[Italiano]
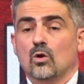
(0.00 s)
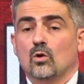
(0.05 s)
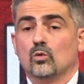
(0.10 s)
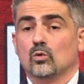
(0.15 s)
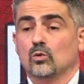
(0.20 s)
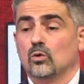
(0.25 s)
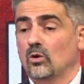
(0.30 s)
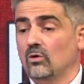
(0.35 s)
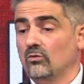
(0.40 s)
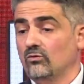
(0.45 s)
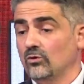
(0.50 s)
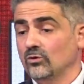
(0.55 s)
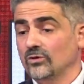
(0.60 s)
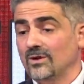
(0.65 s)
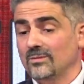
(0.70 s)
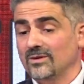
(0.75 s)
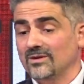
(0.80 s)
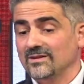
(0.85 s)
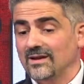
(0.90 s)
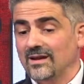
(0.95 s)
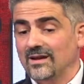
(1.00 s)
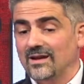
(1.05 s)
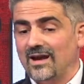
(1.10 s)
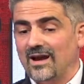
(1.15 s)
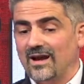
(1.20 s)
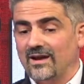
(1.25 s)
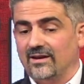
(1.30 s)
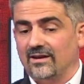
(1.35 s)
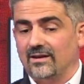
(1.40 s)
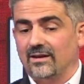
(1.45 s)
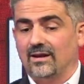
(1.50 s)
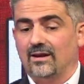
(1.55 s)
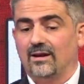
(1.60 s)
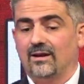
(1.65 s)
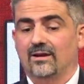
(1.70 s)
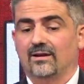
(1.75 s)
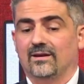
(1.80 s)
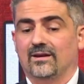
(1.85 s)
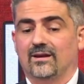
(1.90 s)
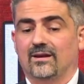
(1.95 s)
Un ruolo fondamentale
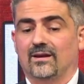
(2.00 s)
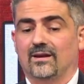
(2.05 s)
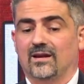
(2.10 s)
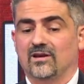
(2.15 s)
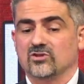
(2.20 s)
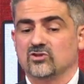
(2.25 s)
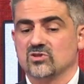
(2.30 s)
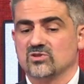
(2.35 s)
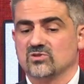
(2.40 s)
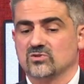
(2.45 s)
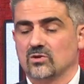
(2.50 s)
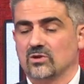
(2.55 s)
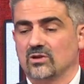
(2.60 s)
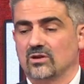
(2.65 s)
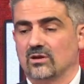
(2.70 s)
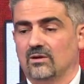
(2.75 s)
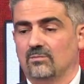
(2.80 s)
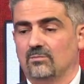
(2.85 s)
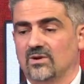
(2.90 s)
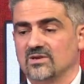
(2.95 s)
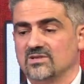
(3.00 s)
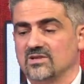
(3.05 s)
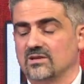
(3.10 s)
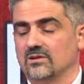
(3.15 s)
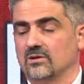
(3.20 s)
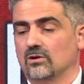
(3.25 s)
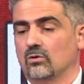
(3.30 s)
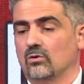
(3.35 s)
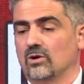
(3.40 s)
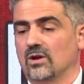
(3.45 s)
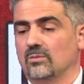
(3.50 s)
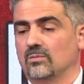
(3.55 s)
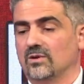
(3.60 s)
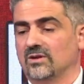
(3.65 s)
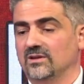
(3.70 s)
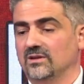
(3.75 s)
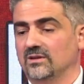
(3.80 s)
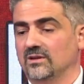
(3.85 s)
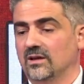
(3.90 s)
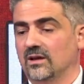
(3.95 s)
Anna nella gestione del paziente con
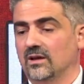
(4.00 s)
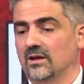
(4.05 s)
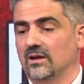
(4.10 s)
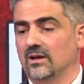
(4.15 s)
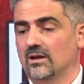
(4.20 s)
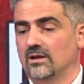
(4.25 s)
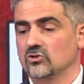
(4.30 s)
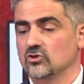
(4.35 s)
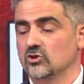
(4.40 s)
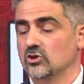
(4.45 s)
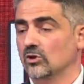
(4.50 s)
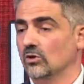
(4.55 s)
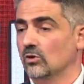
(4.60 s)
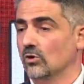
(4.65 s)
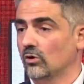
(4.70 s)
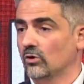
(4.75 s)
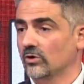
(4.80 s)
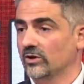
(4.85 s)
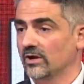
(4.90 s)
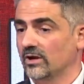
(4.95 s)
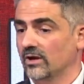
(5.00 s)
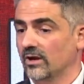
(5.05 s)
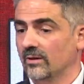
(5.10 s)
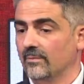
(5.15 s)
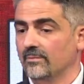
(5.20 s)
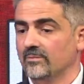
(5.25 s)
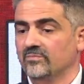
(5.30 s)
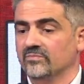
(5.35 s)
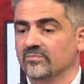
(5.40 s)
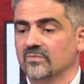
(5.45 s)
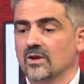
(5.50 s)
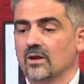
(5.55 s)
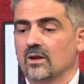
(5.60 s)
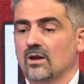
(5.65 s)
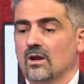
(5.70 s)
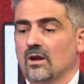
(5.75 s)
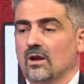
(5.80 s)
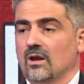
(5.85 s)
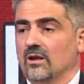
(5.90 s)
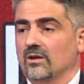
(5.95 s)
epatite C cronica.
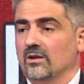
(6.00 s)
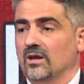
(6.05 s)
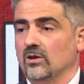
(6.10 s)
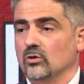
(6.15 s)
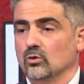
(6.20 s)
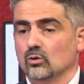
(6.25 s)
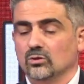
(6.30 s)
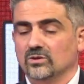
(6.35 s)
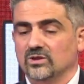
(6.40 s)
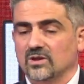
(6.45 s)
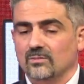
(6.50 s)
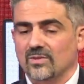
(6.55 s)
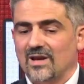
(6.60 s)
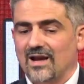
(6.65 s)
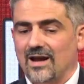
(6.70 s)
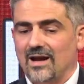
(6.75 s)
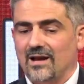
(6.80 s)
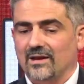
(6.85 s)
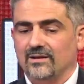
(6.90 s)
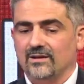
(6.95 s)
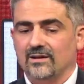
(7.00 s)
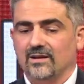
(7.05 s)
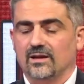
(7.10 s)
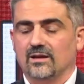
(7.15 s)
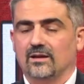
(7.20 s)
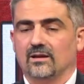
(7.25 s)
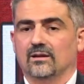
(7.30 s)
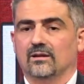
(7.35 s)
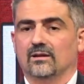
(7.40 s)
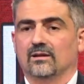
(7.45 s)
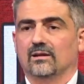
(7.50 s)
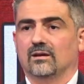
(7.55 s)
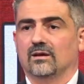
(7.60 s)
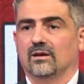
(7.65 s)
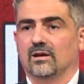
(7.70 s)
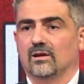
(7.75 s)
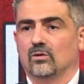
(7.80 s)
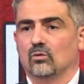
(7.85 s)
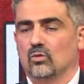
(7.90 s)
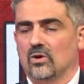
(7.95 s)
Negli ultimi anni
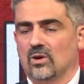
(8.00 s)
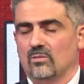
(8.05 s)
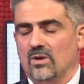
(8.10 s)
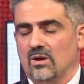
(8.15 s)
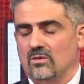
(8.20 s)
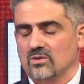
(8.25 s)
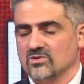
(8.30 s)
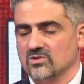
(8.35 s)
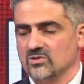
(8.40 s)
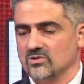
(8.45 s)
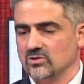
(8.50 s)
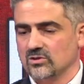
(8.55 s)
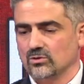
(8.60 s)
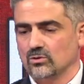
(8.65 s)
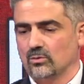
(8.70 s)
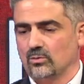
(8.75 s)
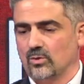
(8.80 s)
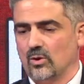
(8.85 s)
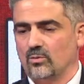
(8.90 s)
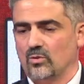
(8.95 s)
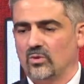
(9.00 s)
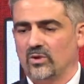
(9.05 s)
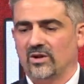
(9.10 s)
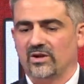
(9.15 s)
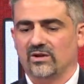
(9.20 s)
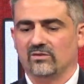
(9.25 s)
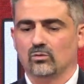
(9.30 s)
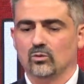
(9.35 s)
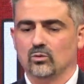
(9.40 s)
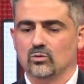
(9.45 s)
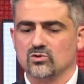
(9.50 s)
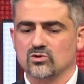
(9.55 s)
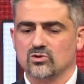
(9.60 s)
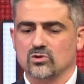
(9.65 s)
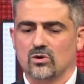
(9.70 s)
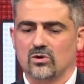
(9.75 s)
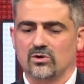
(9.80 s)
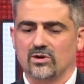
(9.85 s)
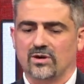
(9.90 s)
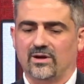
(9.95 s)
eh, in cui abbiamo assistito proprio a una
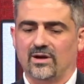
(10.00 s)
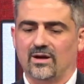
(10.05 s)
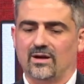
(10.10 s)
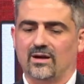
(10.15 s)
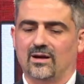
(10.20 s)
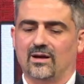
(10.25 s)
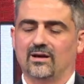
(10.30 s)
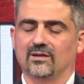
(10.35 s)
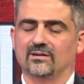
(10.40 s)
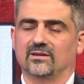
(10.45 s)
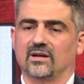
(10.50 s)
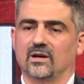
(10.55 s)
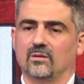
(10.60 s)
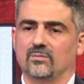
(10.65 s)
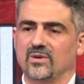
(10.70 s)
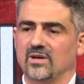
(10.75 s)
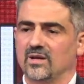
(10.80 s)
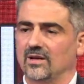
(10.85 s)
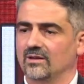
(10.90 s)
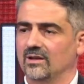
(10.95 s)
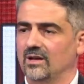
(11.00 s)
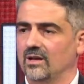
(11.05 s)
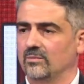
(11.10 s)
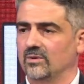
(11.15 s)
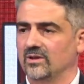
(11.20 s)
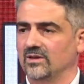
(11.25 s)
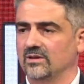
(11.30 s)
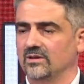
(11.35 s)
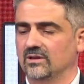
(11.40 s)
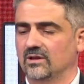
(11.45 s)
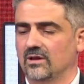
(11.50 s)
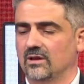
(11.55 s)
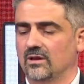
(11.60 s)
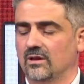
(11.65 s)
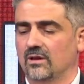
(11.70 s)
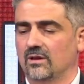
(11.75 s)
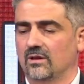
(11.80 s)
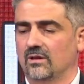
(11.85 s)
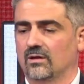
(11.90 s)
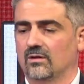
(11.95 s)
rivoluzione nella terapia
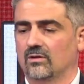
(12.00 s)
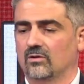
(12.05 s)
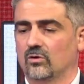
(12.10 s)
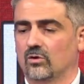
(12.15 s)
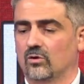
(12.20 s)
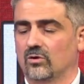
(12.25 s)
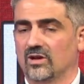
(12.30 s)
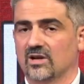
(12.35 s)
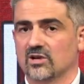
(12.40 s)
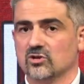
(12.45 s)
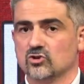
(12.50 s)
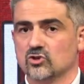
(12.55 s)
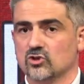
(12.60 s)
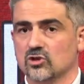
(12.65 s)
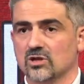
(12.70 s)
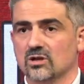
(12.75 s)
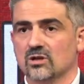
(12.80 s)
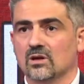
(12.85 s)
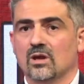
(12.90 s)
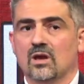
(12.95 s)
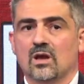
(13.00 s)
dell'epatite cronica C,